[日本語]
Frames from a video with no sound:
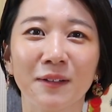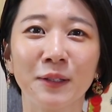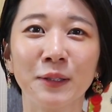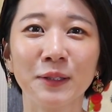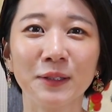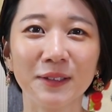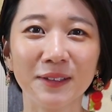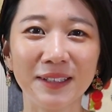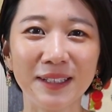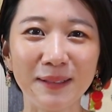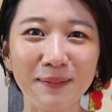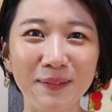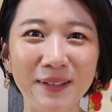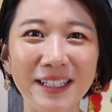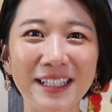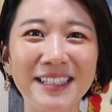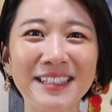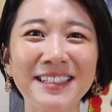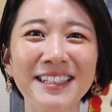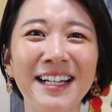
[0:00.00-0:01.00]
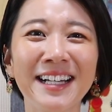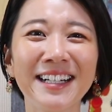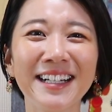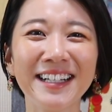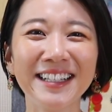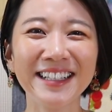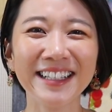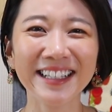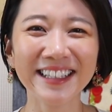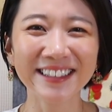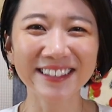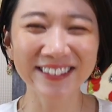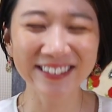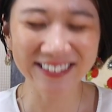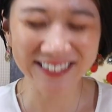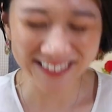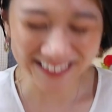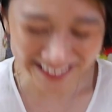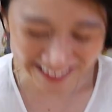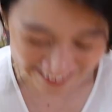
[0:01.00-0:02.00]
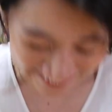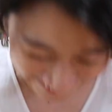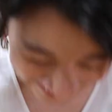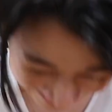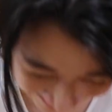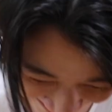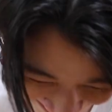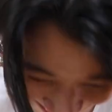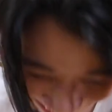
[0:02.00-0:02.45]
本当に皆さんありがとうござ